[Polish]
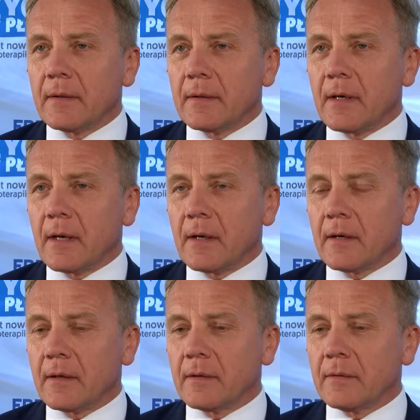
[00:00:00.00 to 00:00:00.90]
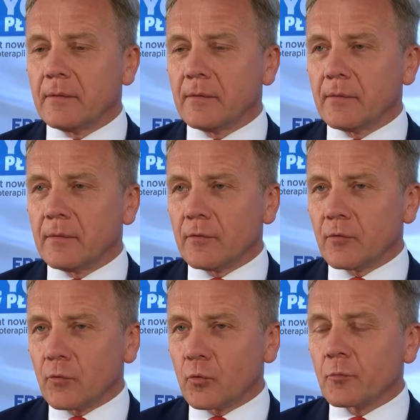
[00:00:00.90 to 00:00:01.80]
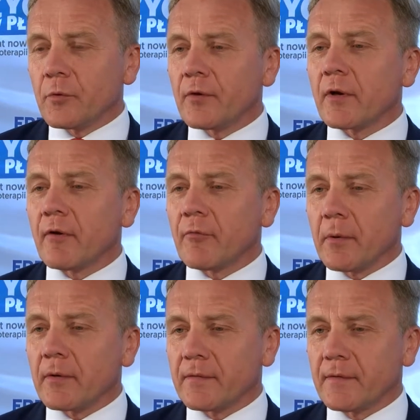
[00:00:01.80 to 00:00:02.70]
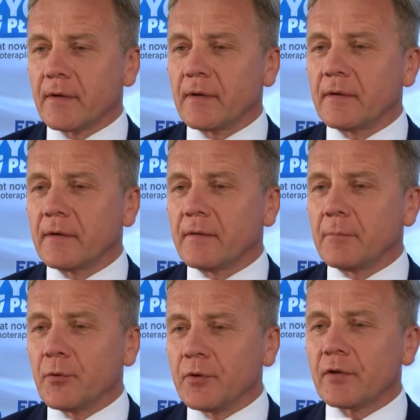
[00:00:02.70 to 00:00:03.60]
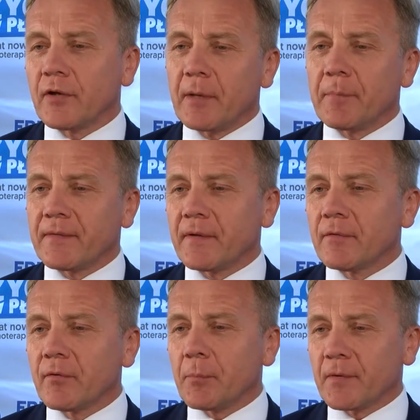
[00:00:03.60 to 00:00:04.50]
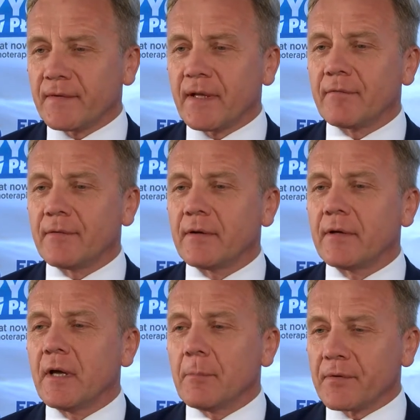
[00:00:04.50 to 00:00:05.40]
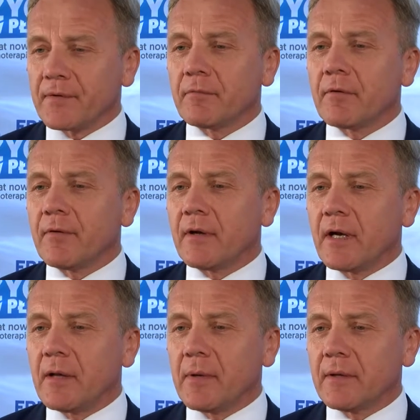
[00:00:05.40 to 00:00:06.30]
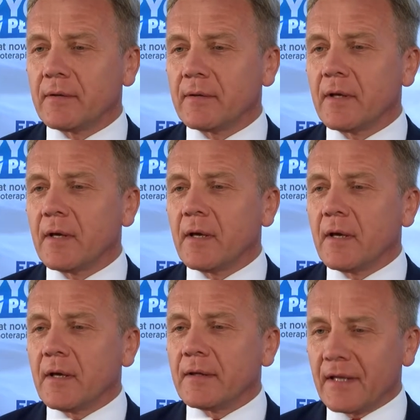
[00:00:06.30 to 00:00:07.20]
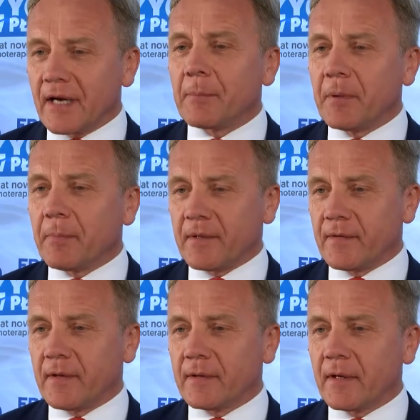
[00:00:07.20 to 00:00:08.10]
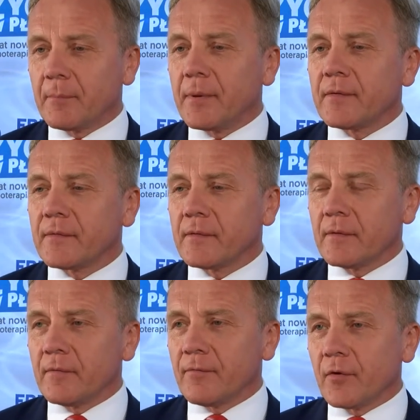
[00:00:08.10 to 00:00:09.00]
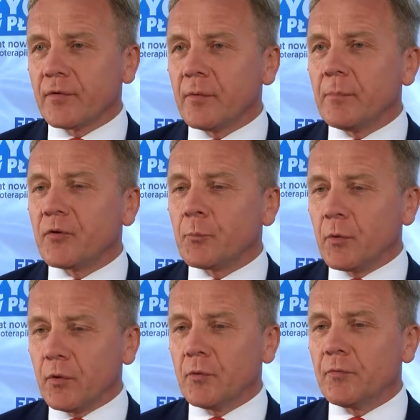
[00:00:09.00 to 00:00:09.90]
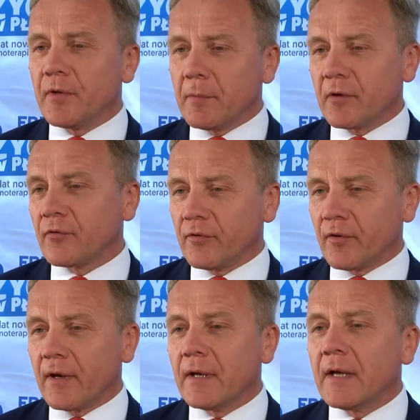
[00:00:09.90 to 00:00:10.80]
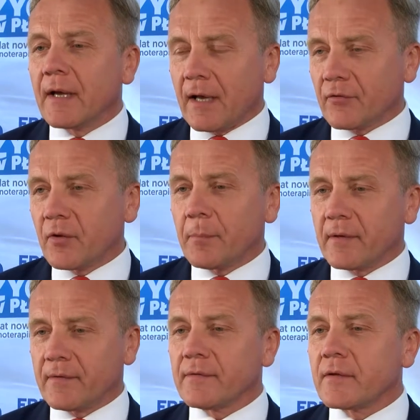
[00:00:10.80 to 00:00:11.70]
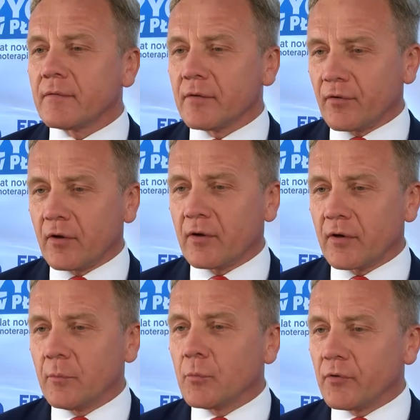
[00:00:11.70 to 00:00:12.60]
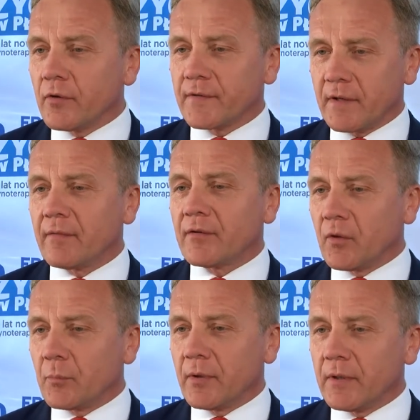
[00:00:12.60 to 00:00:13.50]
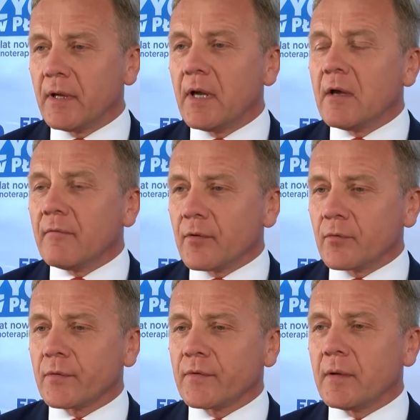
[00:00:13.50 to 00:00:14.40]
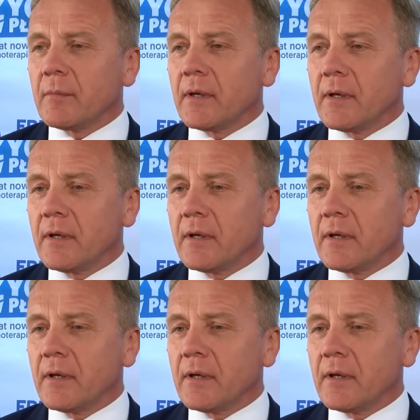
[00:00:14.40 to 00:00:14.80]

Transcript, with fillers: Dla y, służby zdrowia w Polsce płynoterapia stanowi podstawy, podstawowy element terapii pacjenta. Bez wody, bez płynów nie ma życia. Każdy pacjent, zdrowy czy chory, musi dostawać te płyny. W związku z tym